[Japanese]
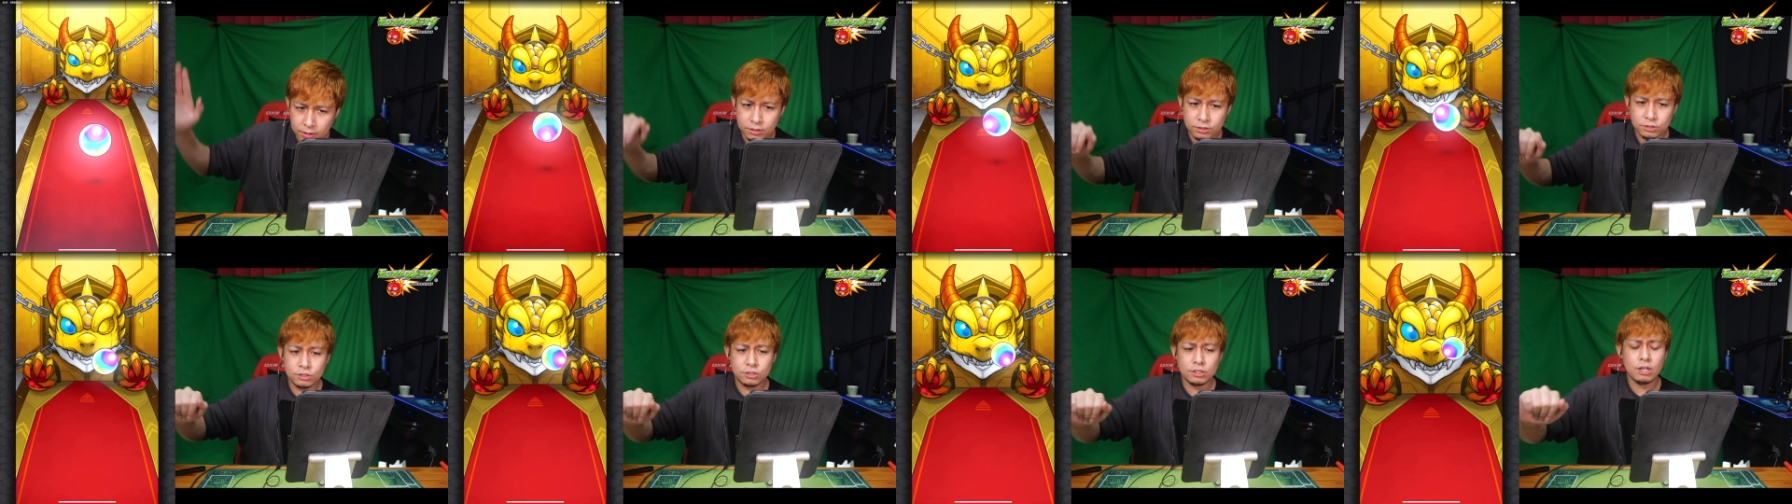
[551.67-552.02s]

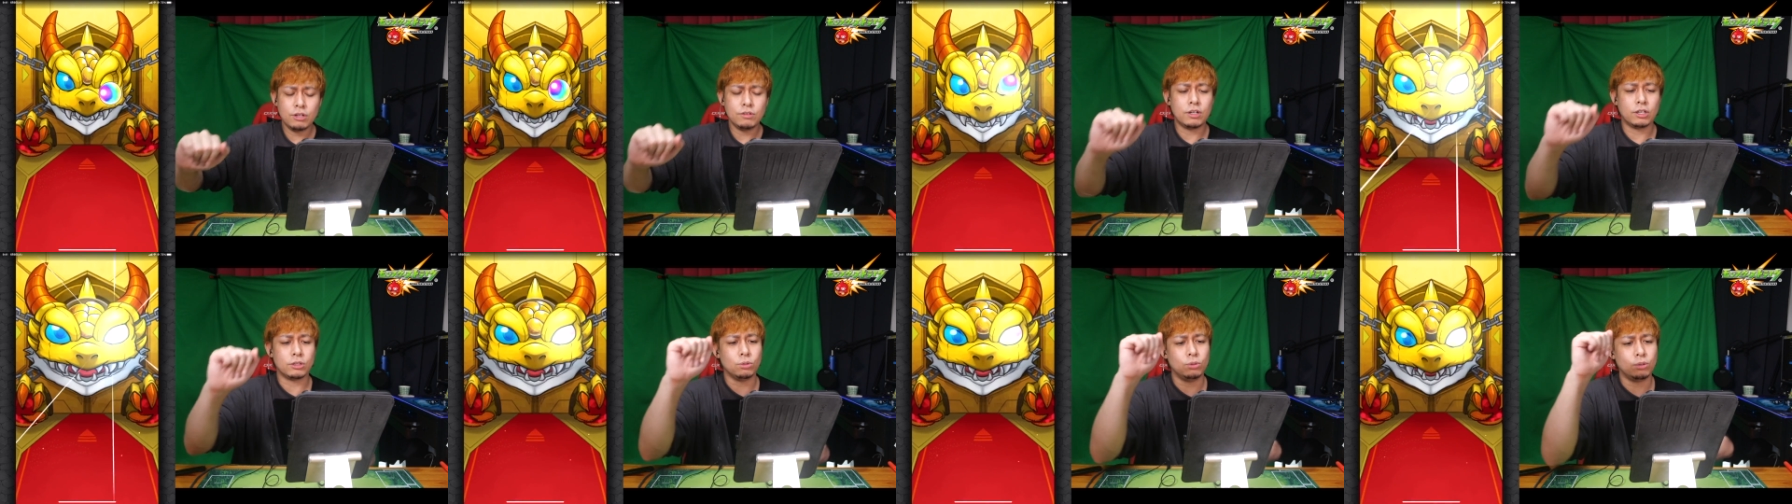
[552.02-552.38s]
使
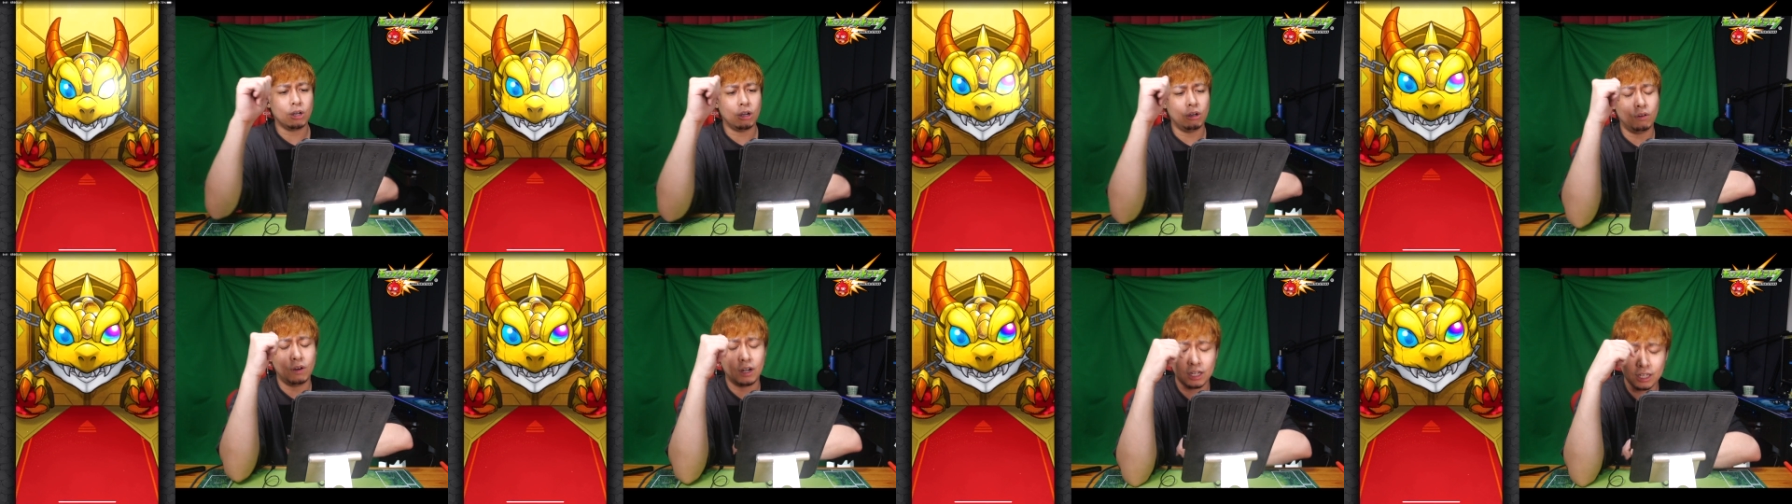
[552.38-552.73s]
うかどう
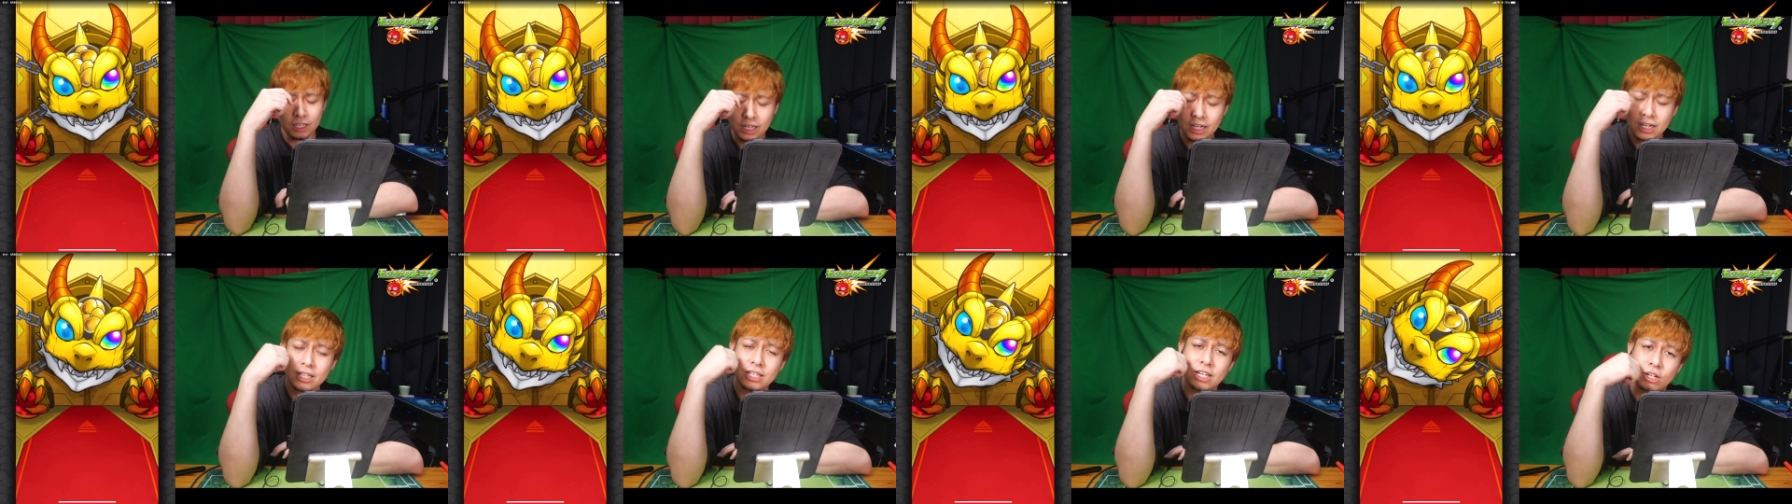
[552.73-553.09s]
かは分か
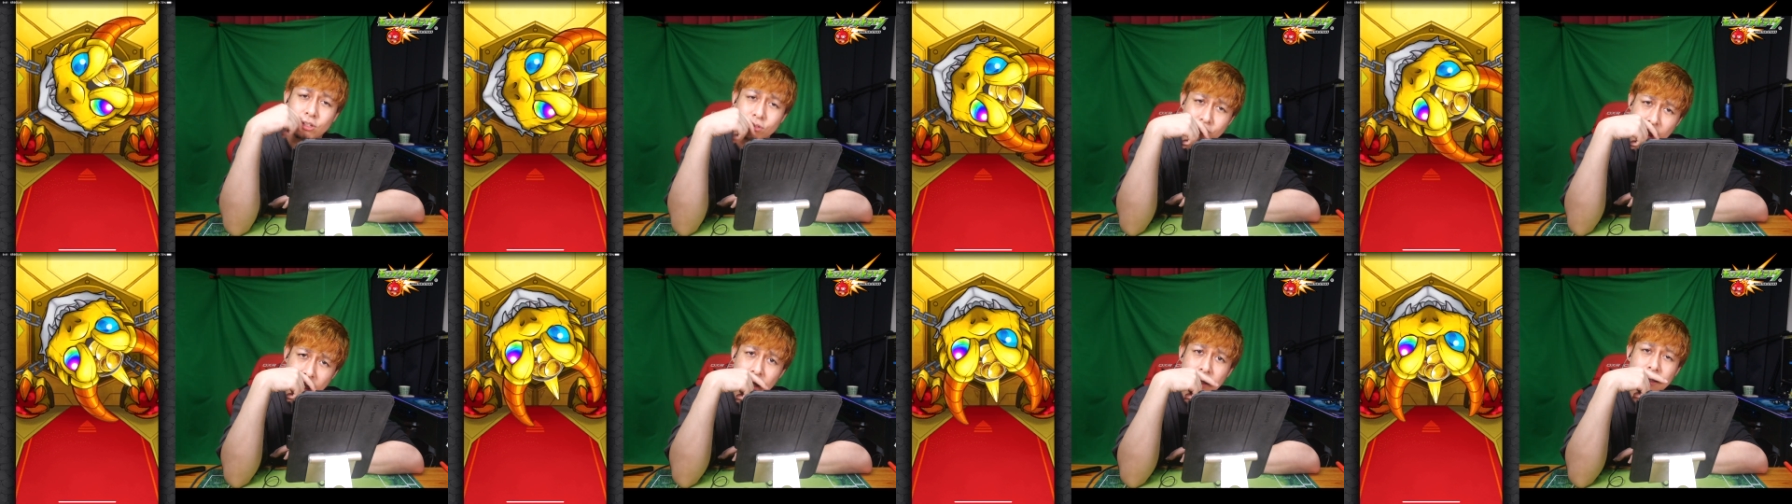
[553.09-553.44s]
らんけ
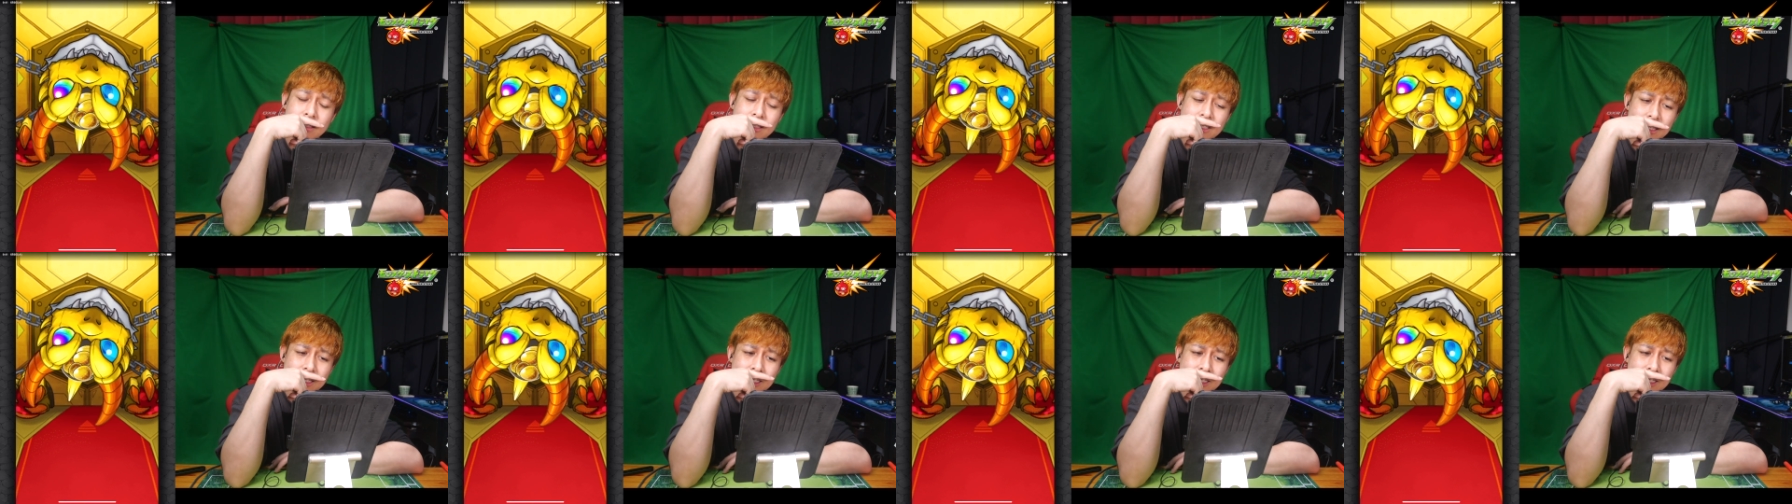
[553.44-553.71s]
どね